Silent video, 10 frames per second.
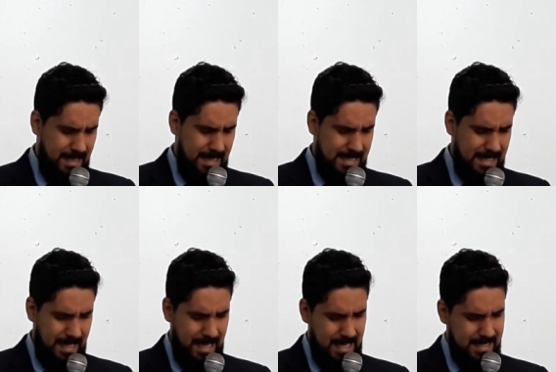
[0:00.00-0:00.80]
Essa
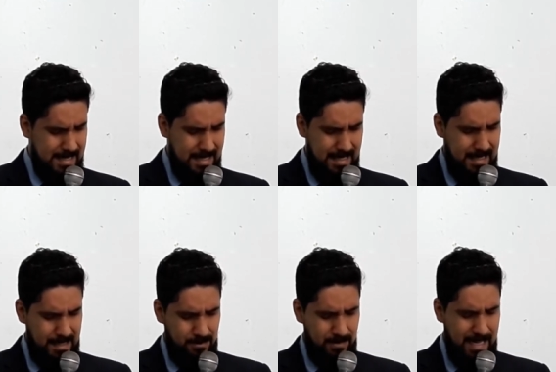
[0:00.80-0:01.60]
casa
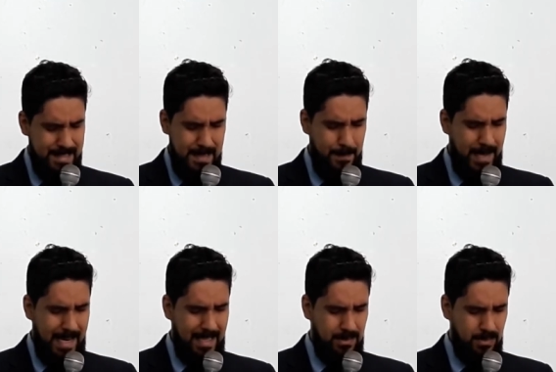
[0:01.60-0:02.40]
é um lugar
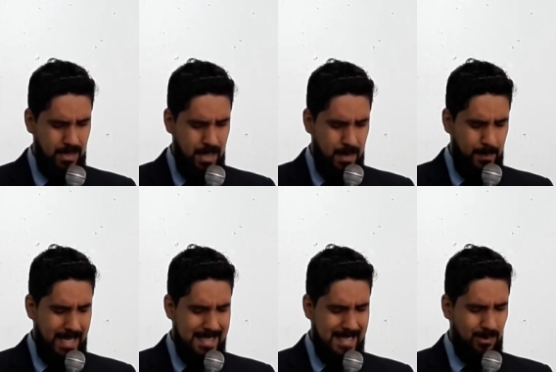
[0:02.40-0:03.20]
separado
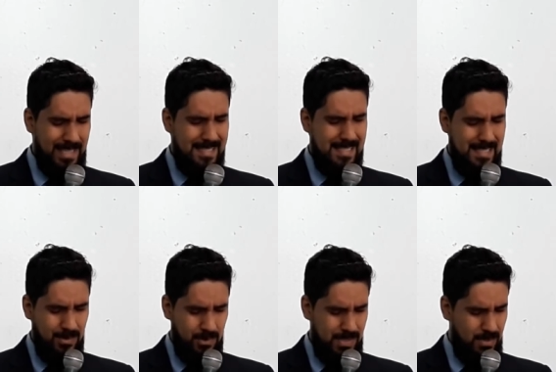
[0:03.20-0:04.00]
para
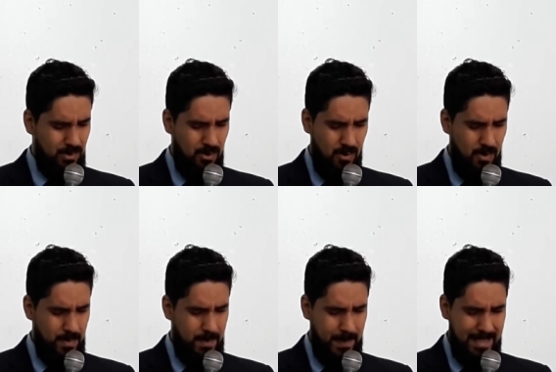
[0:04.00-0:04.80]
exaltação do seu
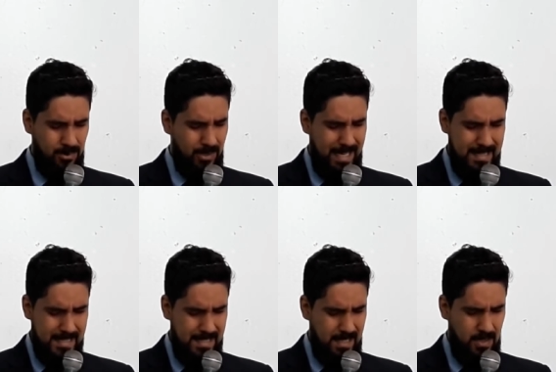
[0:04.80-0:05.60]
nome, para
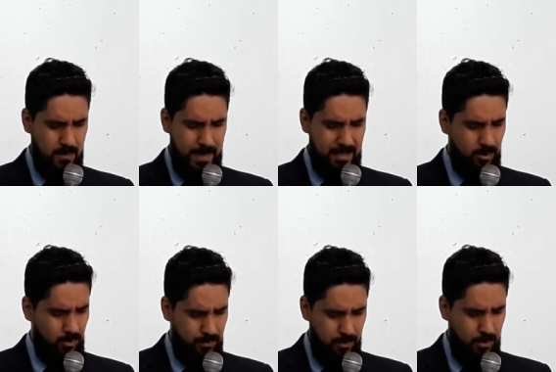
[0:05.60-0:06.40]
adoração, para
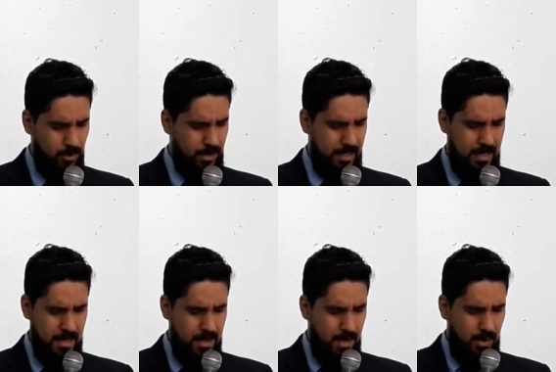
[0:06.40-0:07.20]
louvor,
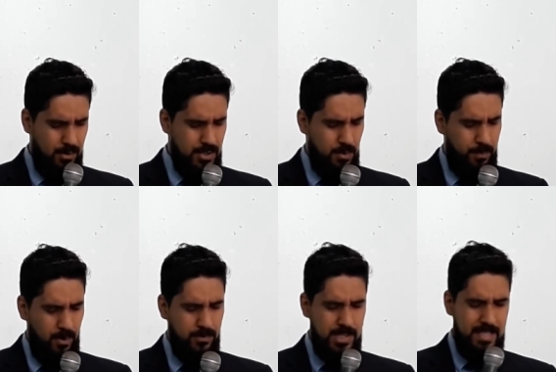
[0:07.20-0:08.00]
onde o
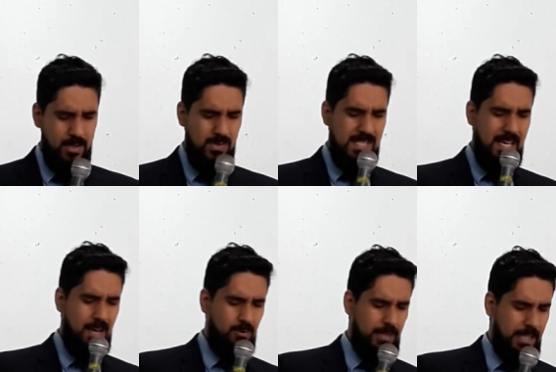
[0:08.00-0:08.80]
povo de Deus se
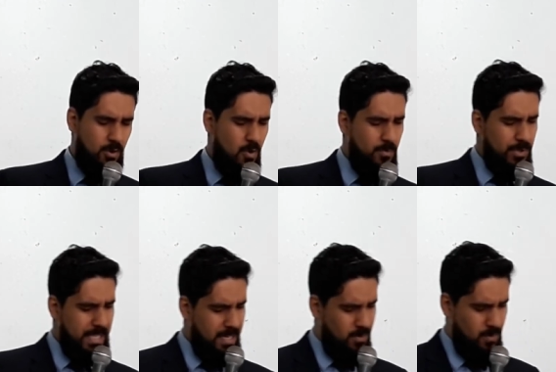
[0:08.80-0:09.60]
reúne em
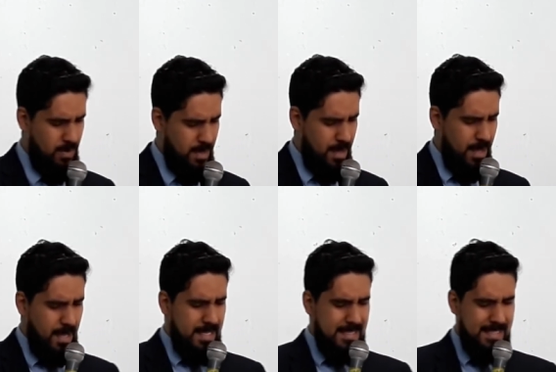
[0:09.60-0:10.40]
comunhão,
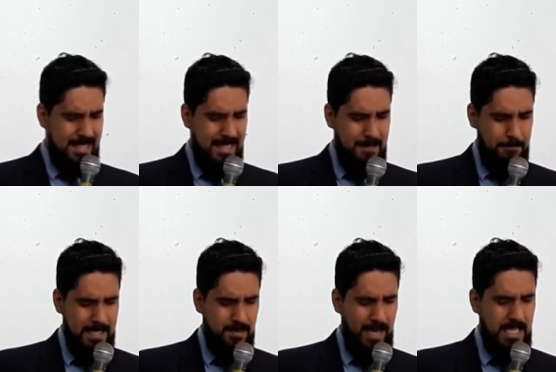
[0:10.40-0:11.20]

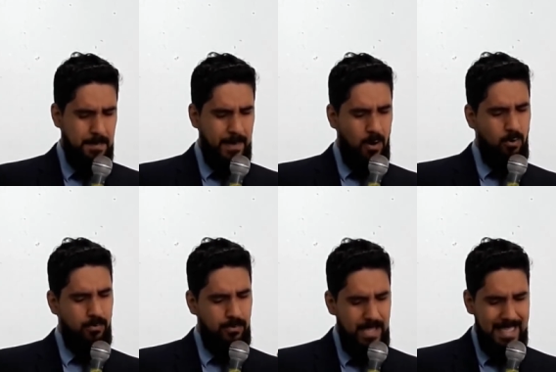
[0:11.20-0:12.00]
simplesmente para
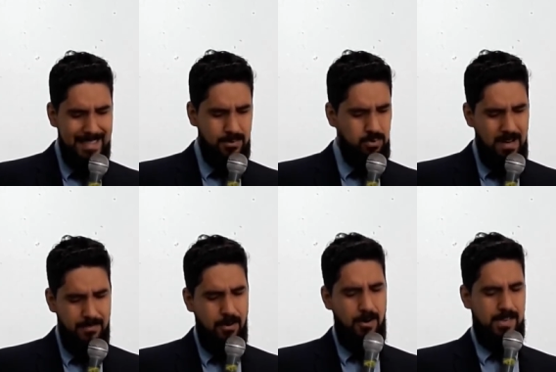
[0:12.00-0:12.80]
ouvir a tua
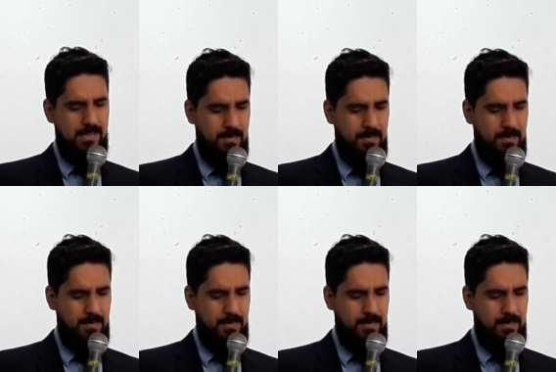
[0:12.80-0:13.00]
voz, ó